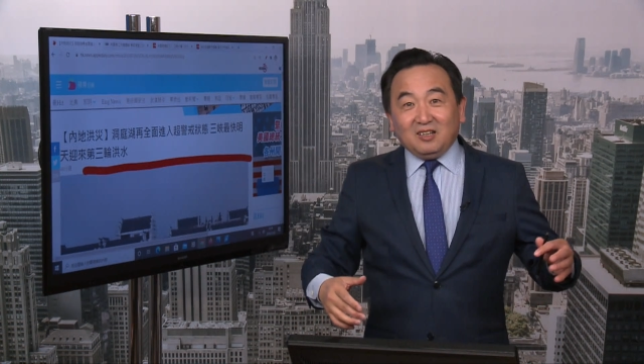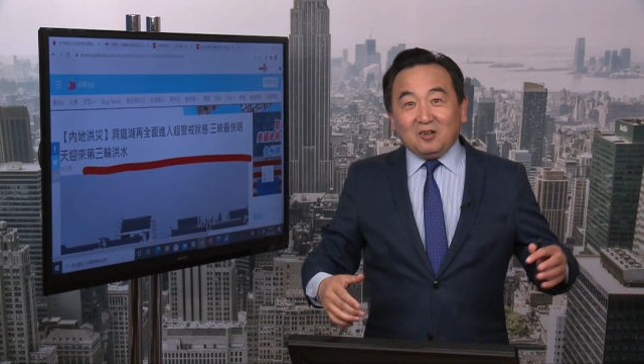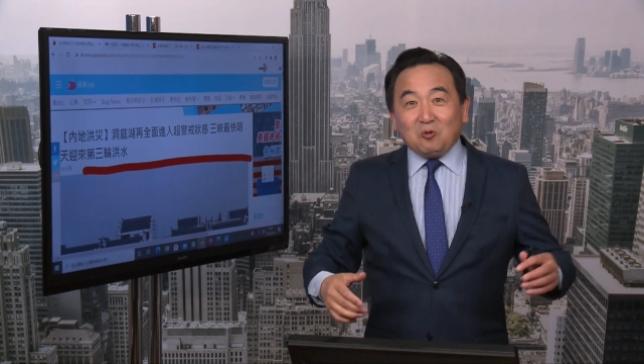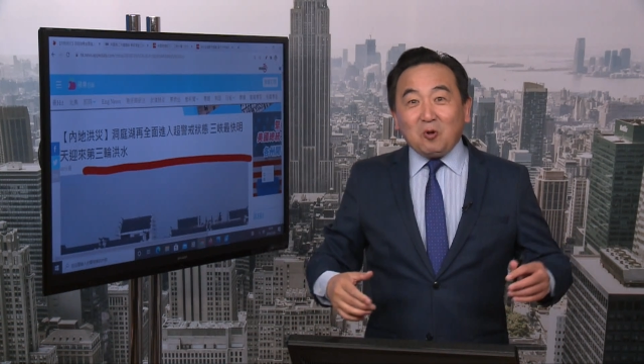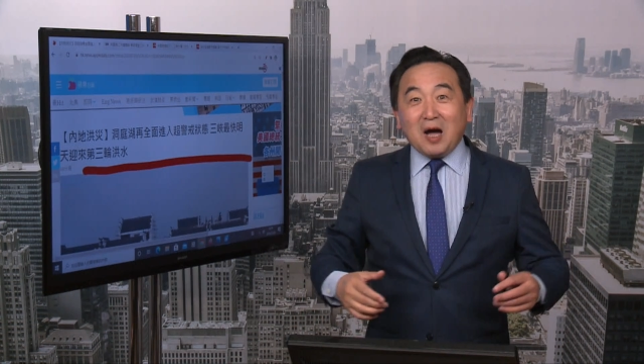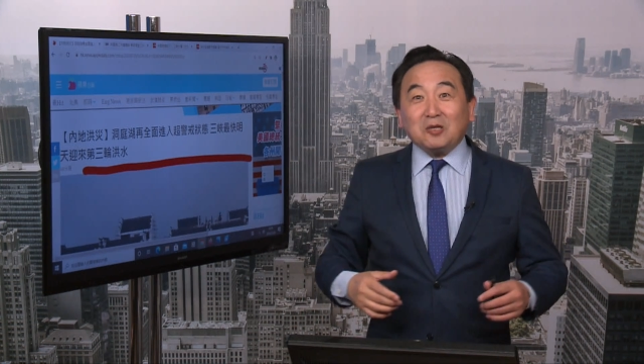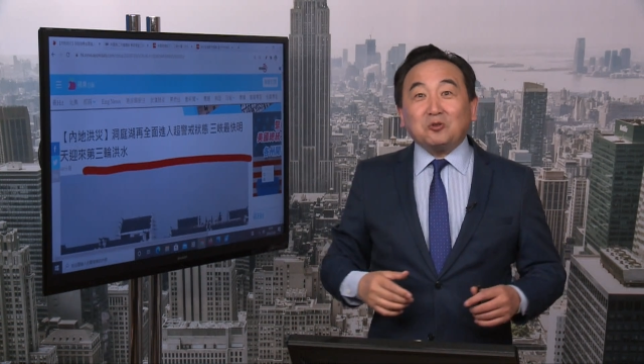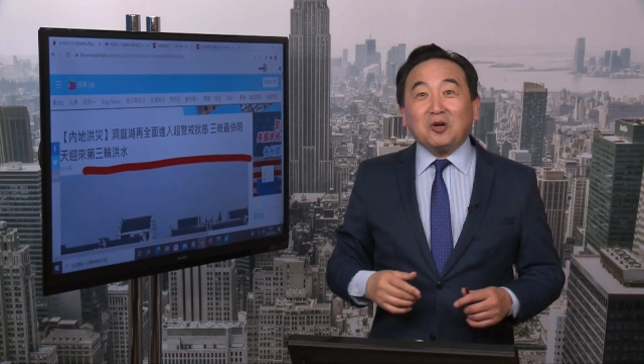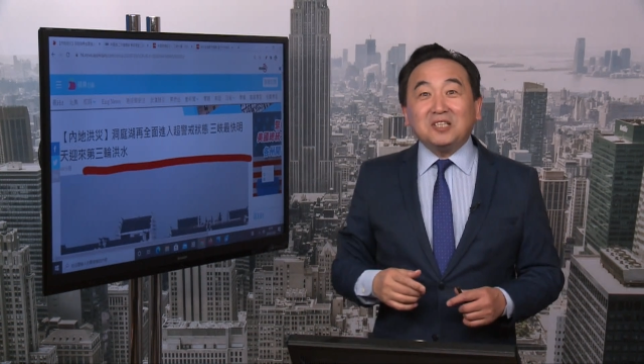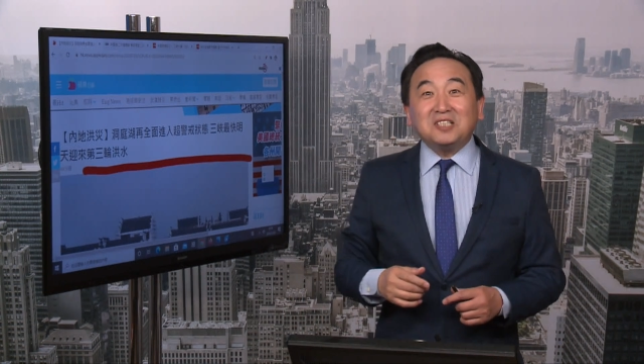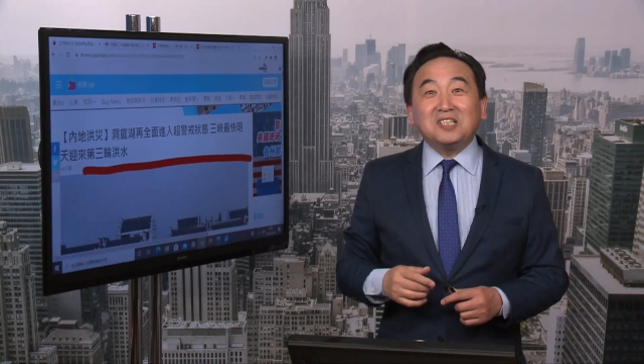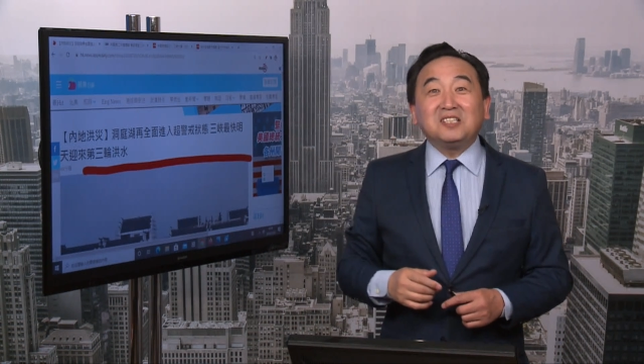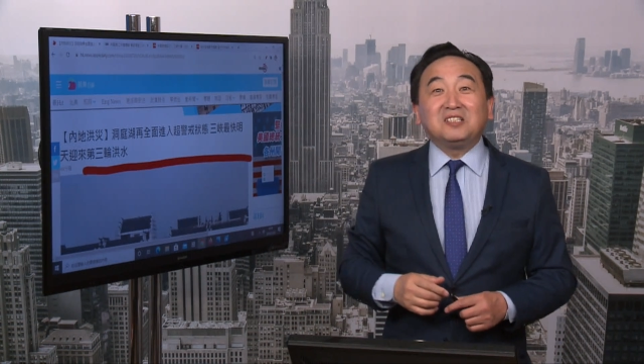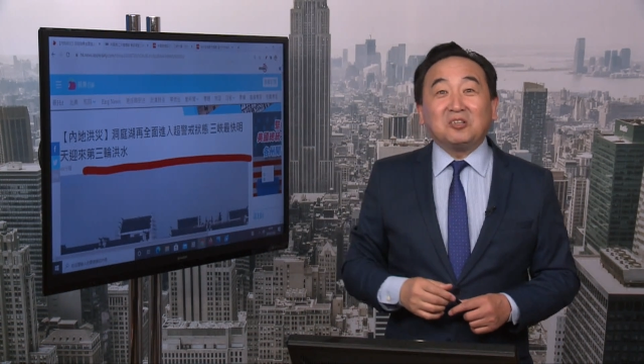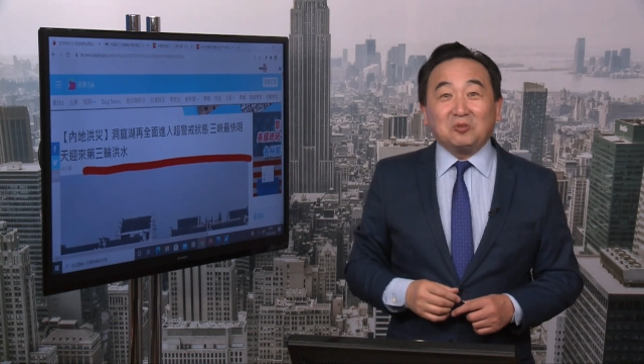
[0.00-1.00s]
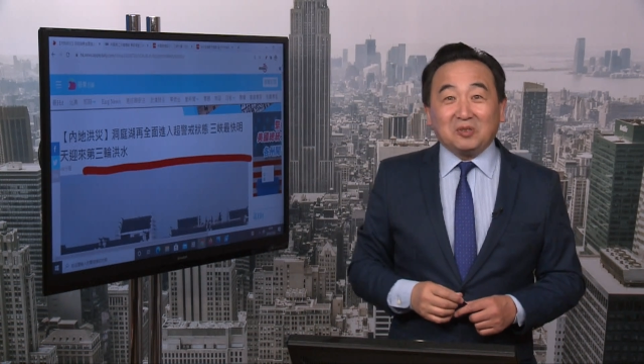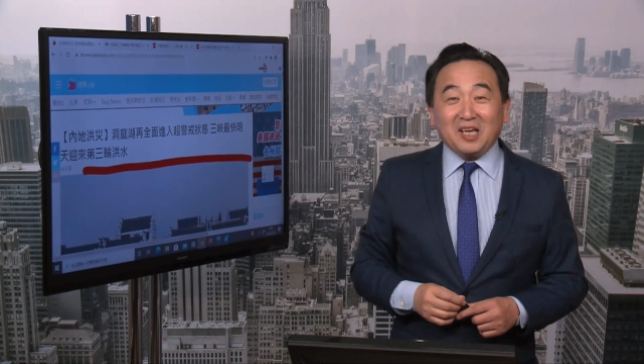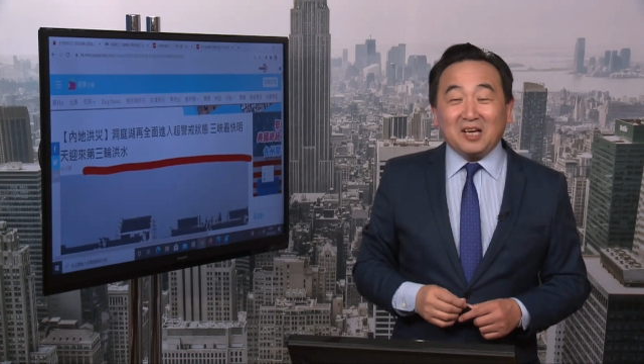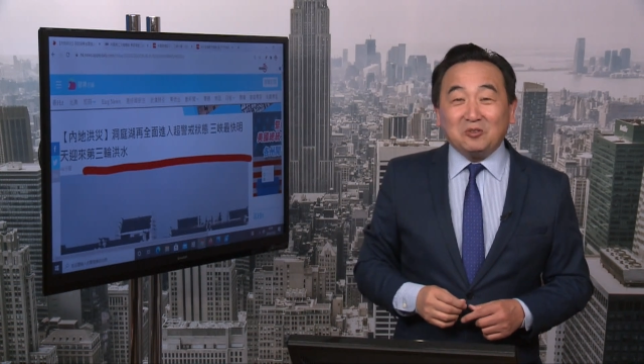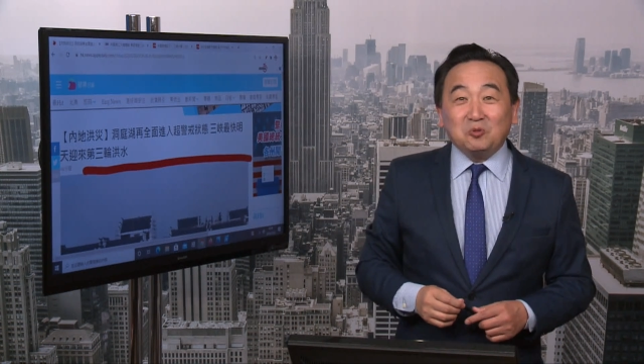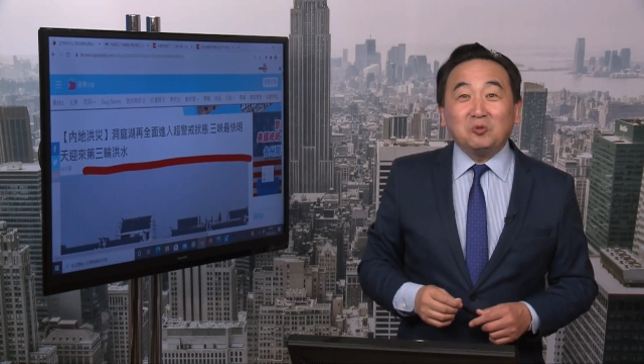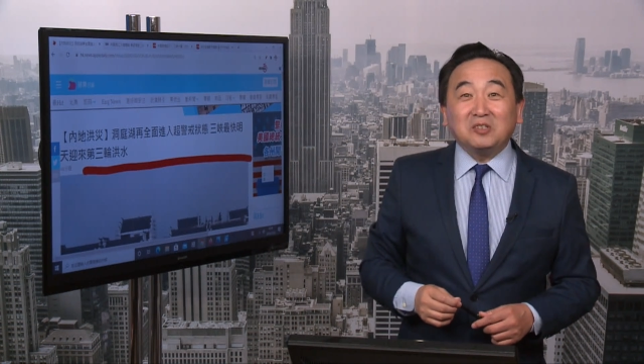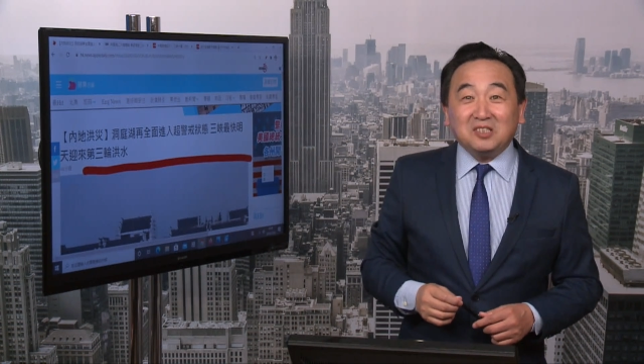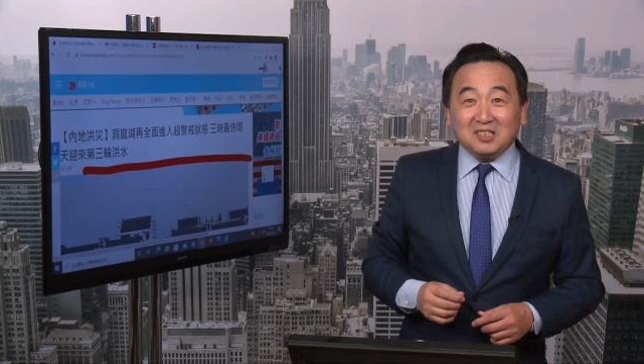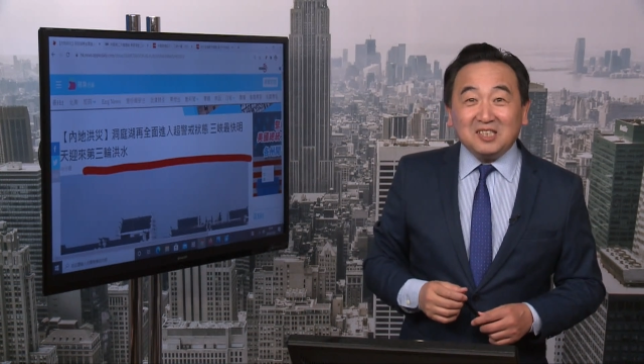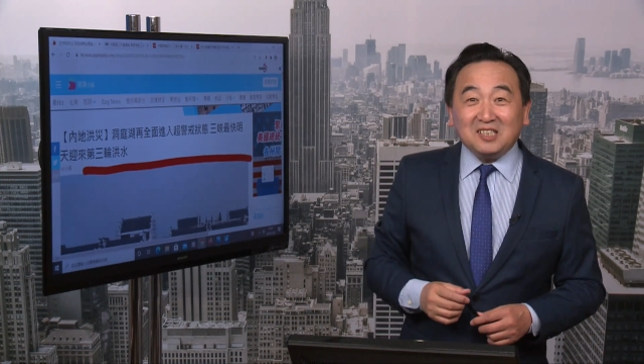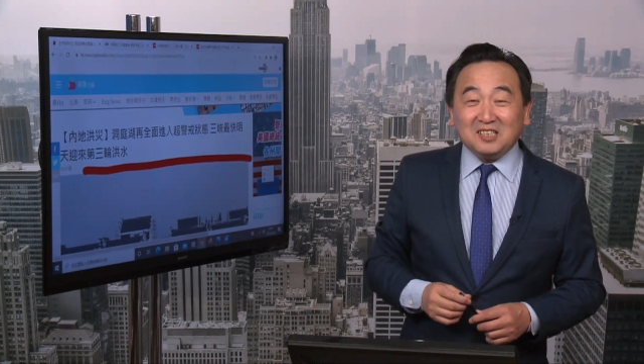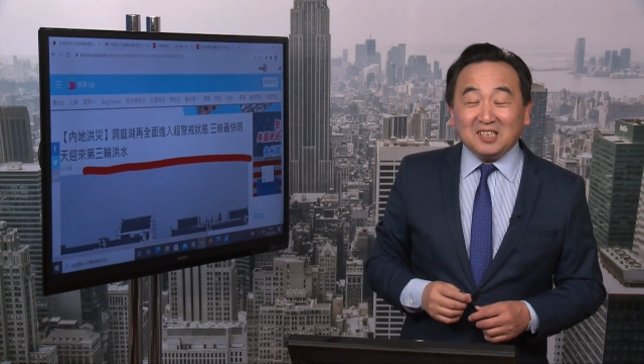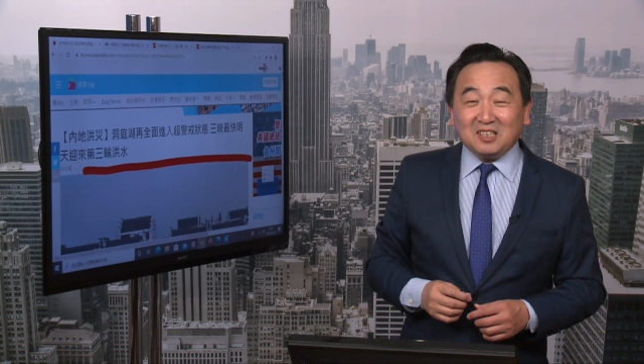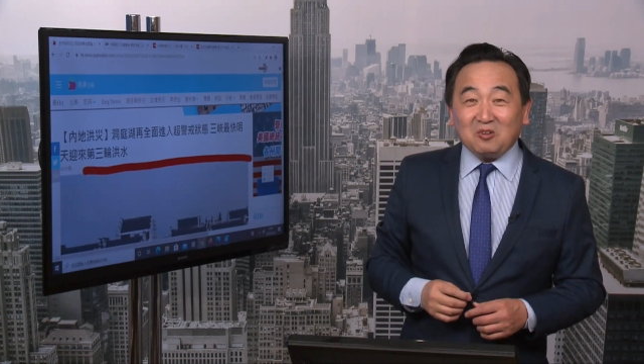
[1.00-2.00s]
划船进酒店，如果你
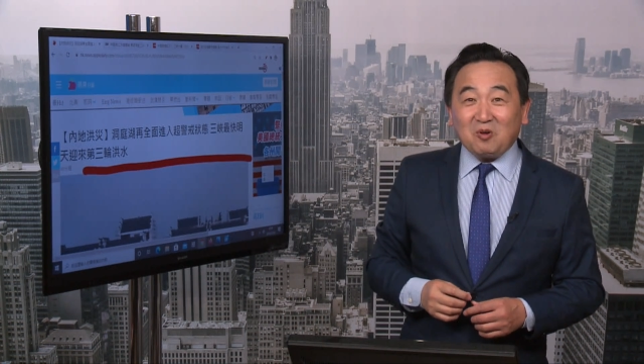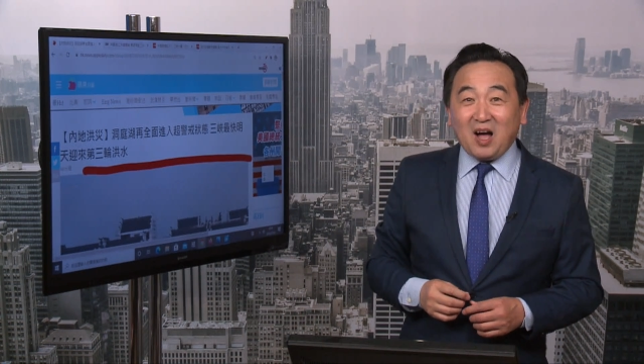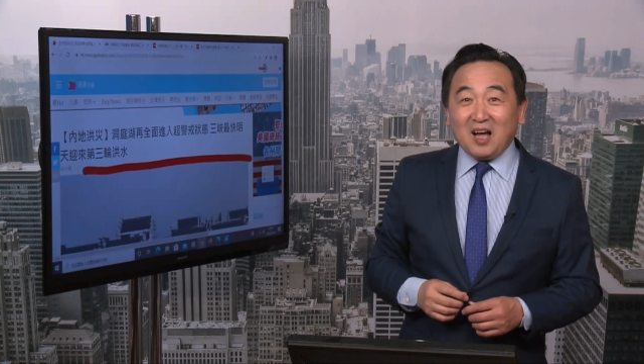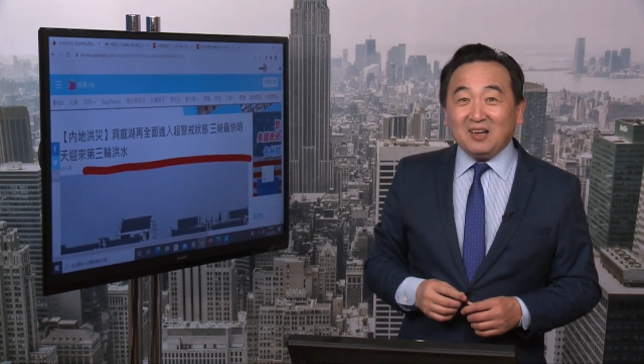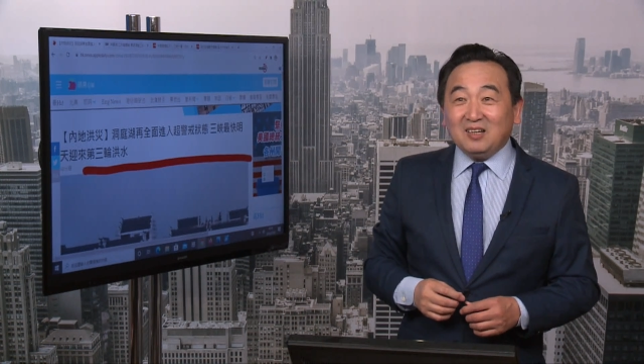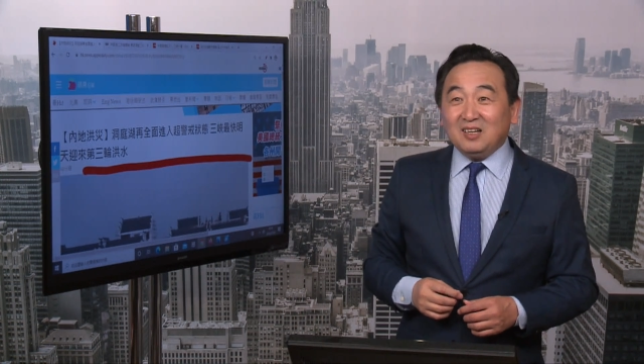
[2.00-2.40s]
进去的话，